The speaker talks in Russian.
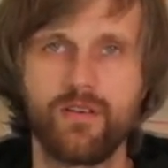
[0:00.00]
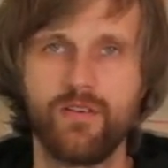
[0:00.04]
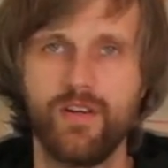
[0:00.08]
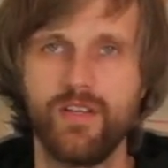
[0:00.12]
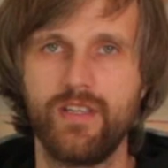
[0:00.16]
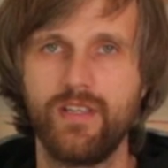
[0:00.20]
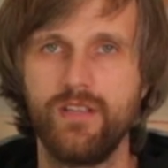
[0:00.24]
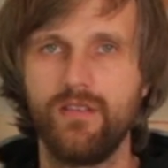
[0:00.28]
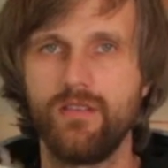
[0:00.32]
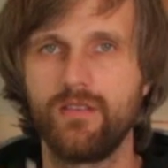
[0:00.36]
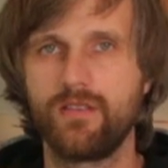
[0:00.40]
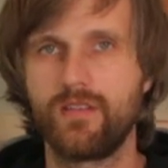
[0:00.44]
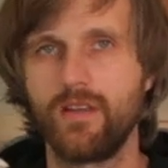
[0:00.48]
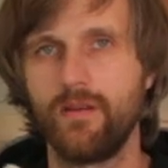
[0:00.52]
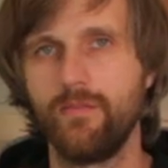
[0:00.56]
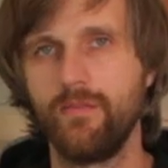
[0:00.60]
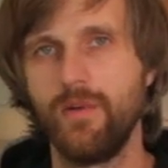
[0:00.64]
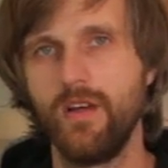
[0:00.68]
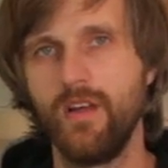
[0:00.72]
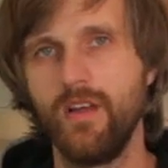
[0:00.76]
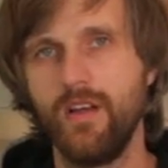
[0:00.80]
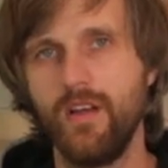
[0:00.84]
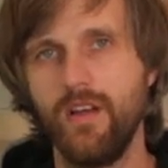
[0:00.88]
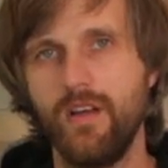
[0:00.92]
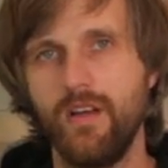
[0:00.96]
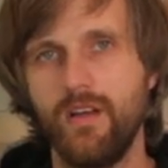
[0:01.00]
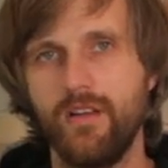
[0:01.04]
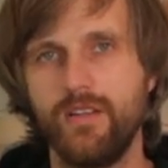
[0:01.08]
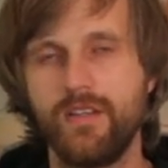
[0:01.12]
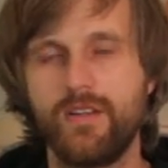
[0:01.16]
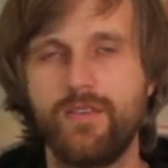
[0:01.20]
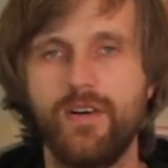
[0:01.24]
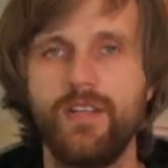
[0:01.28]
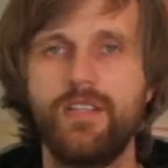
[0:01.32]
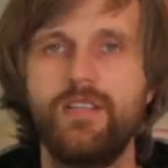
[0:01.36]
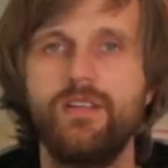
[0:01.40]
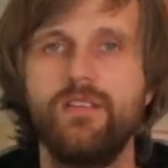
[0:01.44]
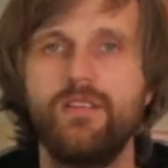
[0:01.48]
Хватило там, не
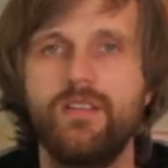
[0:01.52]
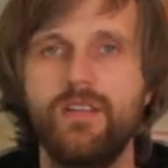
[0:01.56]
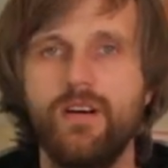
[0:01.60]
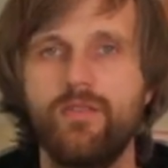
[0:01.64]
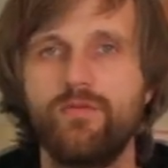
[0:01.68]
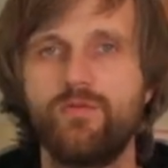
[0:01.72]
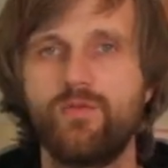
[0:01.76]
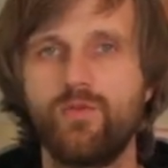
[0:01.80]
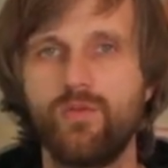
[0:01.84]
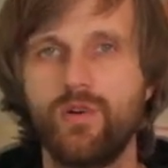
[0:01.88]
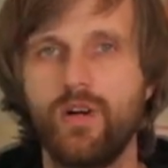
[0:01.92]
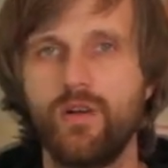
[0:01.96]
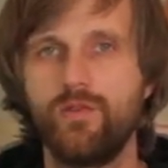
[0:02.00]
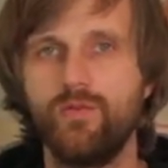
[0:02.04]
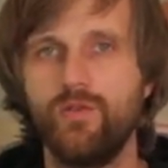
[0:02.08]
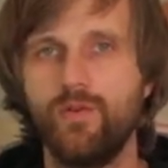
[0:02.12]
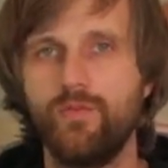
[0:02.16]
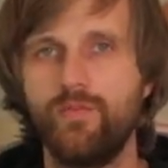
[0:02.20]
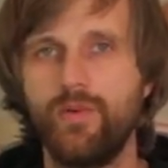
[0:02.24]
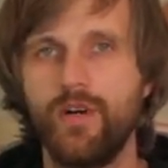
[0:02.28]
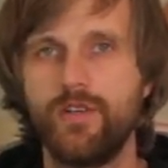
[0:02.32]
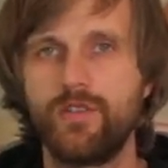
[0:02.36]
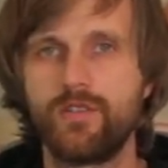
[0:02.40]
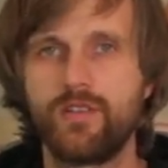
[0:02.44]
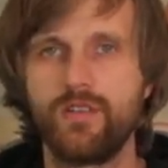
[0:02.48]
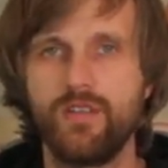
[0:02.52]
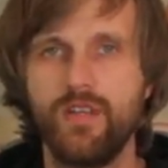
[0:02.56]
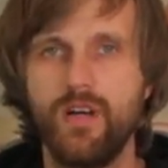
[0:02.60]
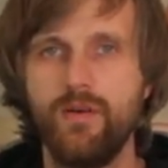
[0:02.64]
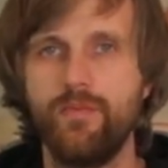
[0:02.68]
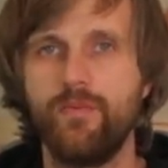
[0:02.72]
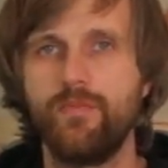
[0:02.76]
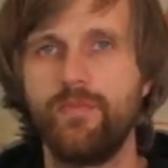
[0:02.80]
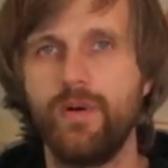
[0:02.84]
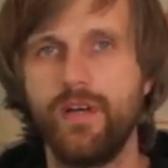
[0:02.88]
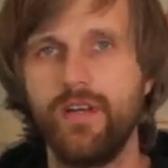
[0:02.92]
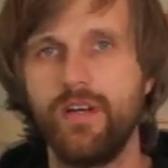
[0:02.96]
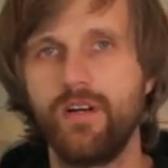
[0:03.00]
хватило нам вдруг одной пачки, да,
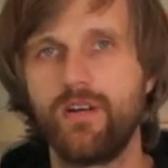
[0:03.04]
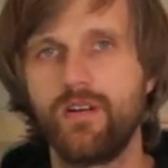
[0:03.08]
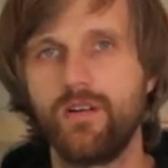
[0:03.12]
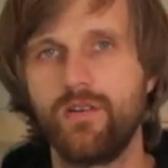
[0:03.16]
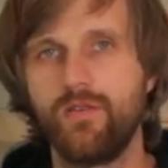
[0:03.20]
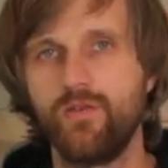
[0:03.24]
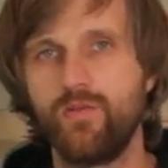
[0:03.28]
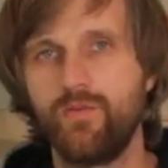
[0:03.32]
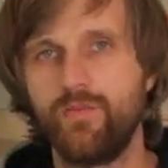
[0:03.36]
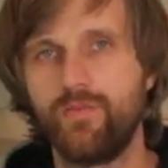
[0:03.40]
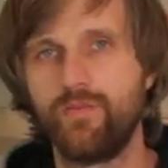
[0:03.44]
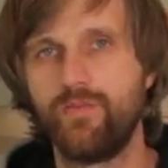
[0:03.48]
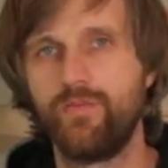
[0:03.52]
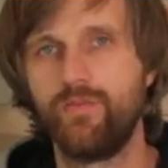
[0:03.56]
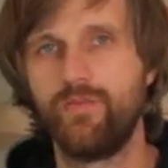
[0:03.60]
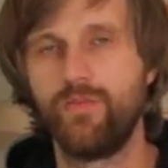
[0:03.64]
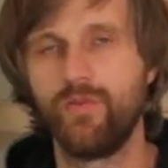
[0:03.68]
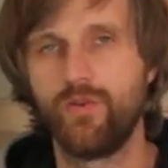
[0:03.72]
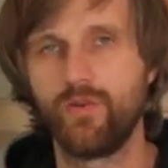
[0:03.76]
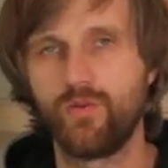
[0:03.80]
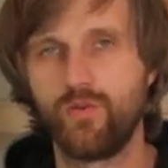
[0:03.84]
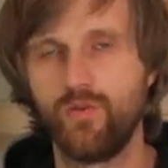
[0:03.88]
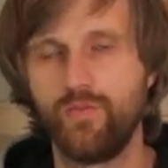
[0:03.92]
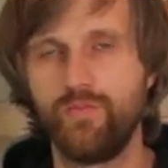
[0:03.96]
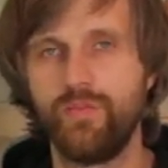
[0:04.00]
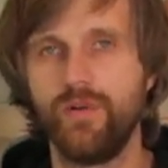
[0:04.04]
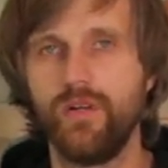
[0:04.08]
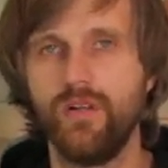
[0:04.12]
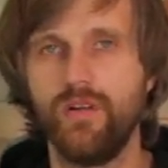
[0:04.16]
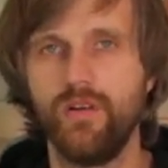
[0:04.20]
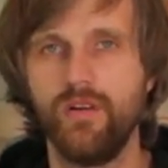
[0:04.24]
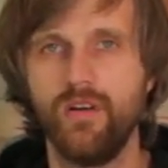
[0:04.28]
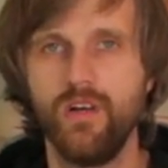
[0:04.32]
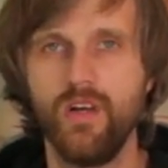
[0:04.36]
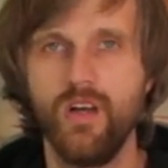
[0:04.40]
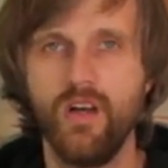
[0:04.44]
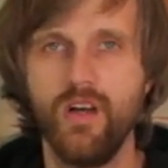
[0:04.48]
мы поехали, его купили.